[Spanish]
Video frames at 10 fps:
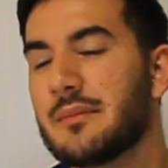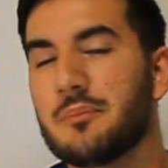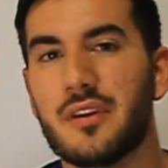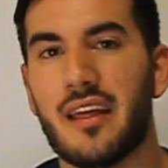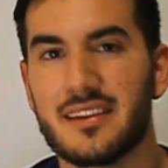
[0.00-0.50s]
que
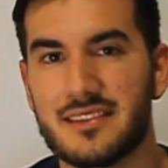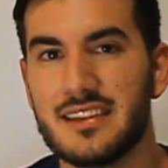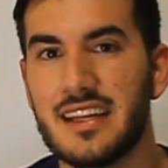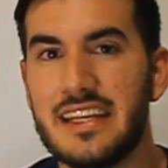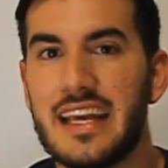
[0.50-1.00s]
esta
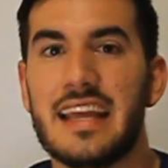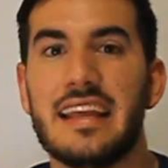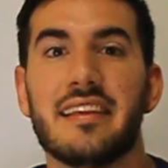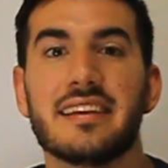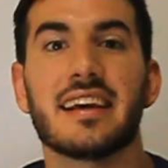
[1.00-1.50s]
temporada sí
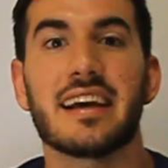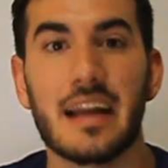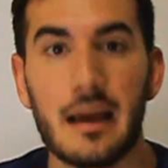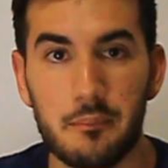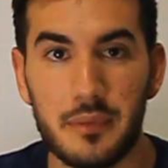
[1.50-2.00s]
tenía y de
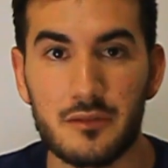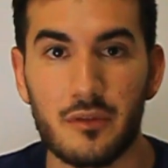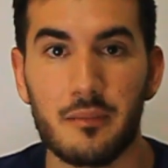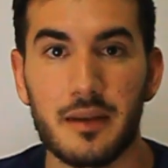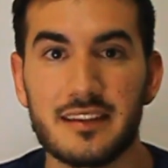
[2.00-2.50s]
esa gran
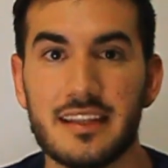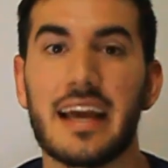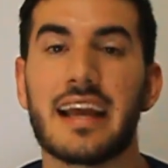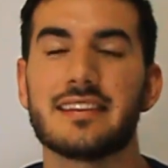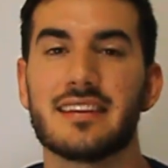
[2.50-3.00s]
amplitud de
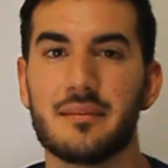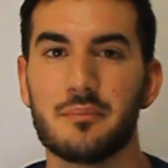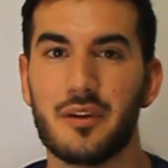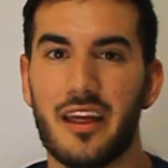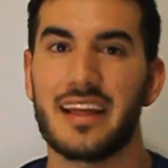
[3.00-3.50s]
plantillas que
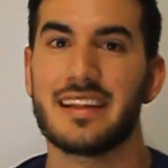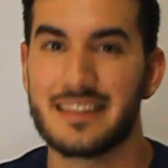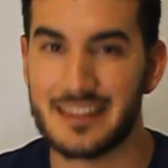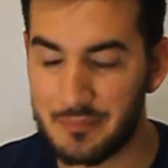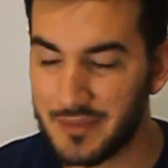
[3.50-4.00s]
esta
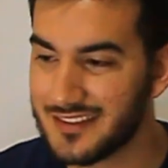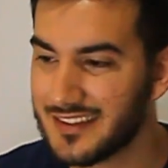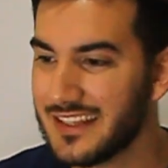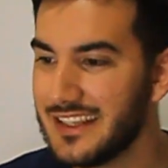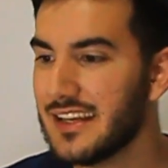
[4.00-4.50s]
temporada
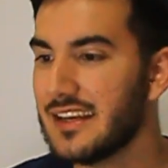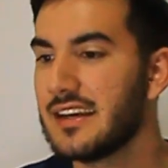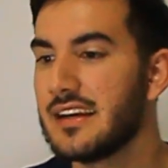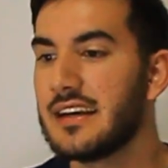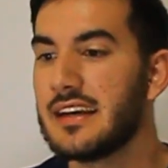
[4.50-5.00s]
también
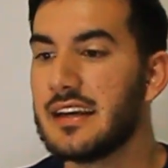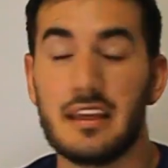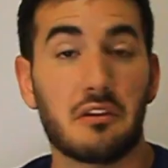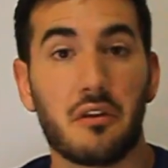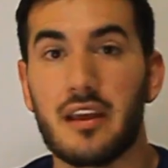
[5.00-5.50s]
tenía,
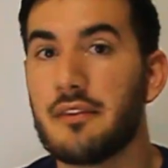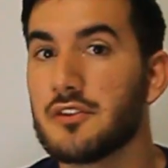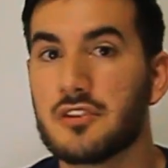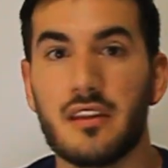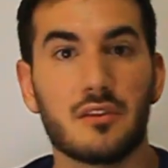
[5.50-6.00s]
y
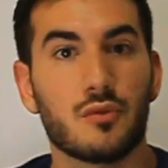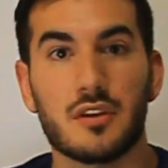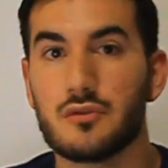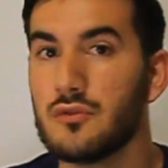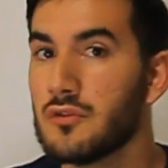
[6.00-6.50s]
codeándose
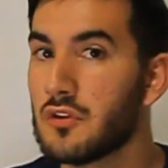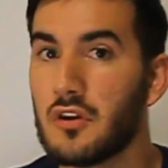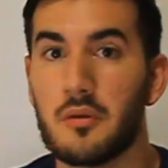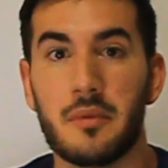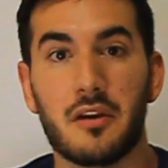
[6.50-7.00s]
de tú a
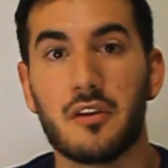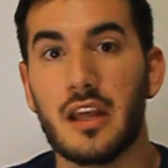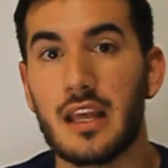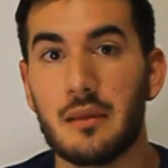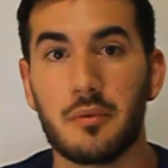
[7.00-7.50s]
tú con los
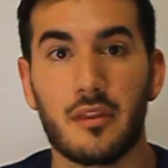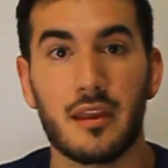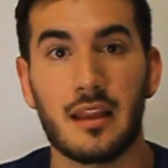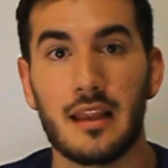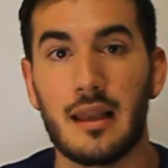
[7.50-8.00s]
mejores
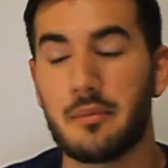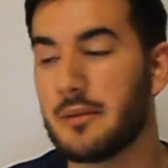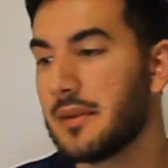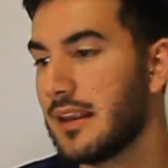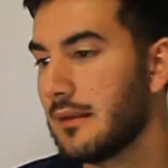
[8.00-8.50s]
equipos de
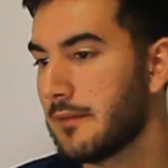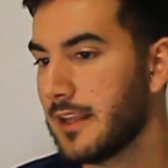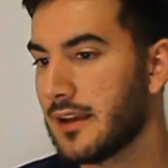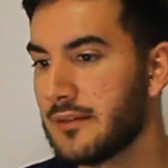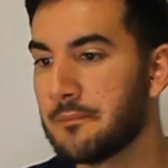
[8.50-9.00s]
la Premier
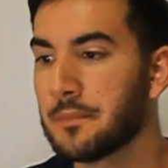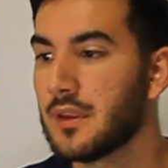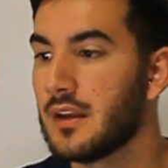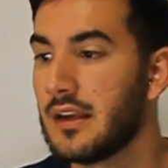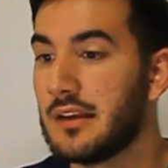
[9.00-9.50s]
League, vaya,
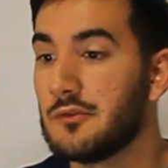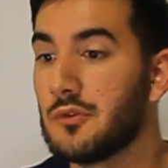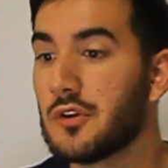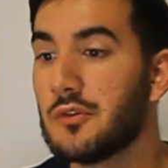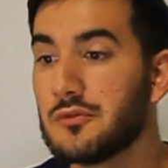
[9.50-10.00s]

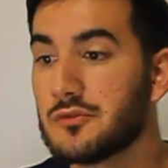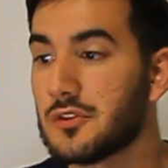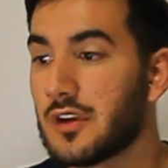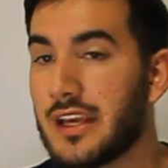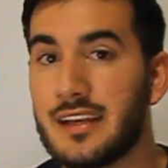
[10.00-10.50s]
un
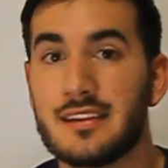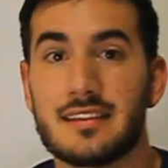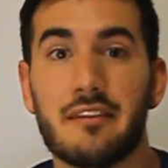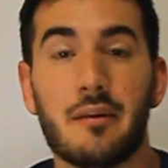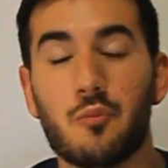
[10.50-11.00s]
conjunto
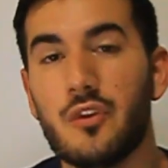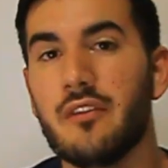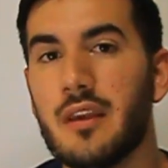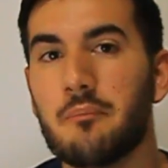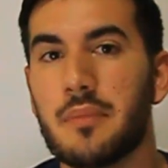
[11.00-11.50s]
que estaba
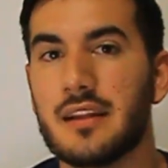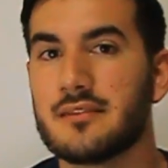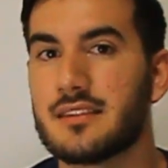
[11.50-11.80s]
muy bien